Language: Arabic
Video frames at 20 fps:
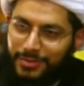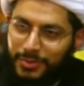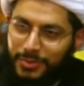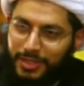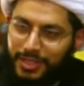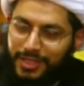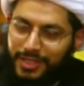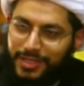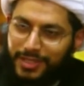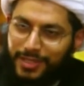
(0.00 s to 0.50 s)

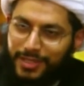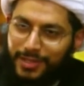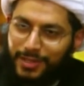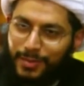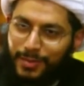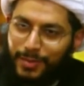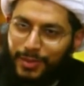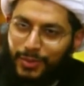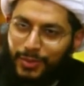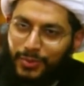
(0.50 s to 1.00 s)
وليست
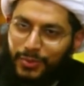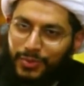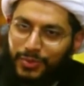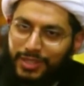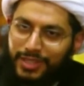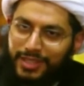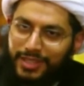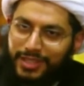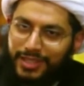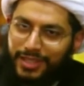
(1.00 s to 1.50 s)

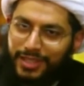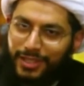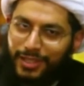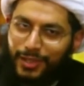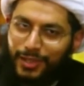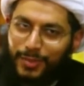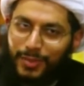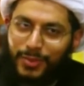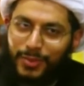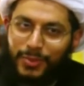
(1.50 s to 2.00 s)
المقولة
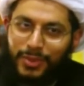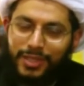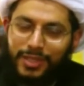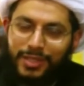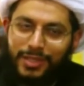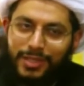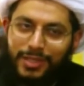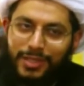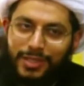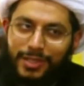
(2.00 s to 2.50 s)

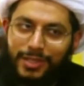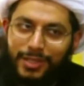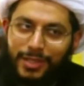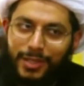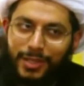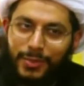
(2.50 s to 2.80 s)
النبوية